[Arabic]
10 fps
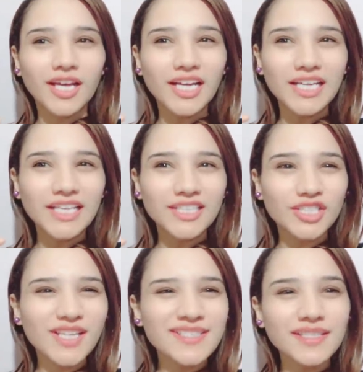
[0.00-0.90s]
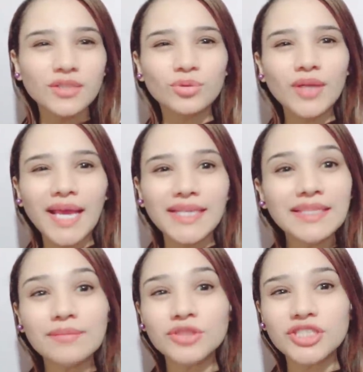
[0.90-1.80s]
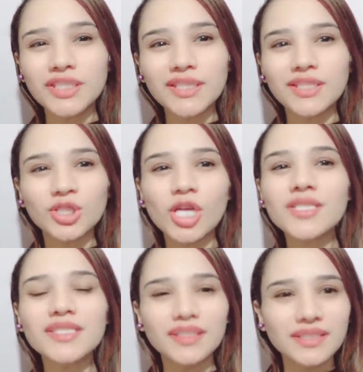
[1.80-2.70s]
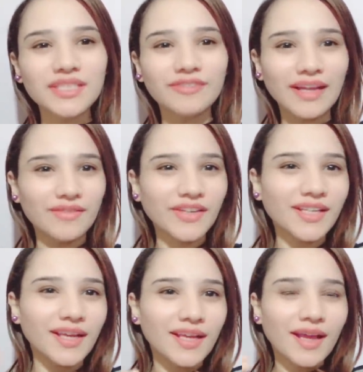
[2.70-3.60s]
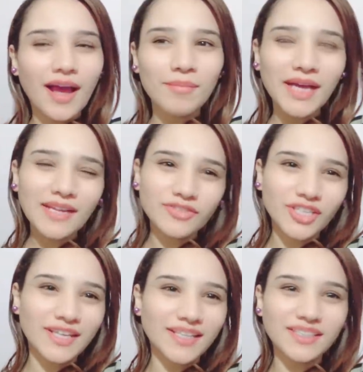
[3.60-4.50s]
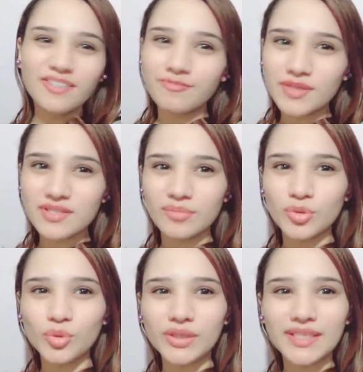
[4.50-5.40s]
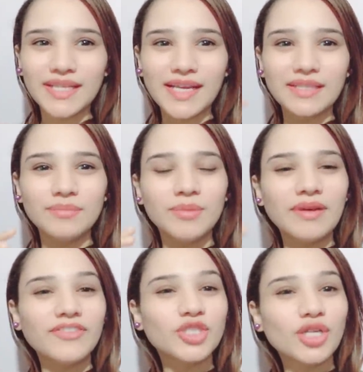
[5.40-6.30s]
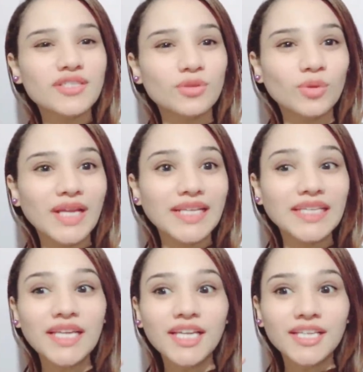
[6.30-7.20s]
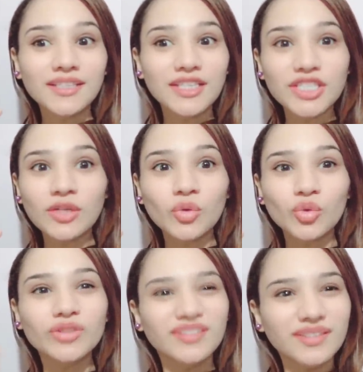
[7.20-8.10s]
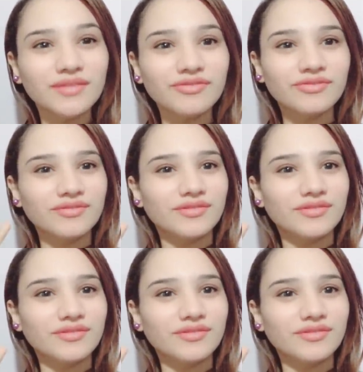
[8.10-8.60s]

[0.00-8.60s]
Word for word: الشخص اللي تقول عليه ده مش شيك ده شخص نظيف على فكره ما اعرفش احنا عندنا في مصر بنقول كده يعني بيبقى في شخص تقول عليه ده شكله نظيف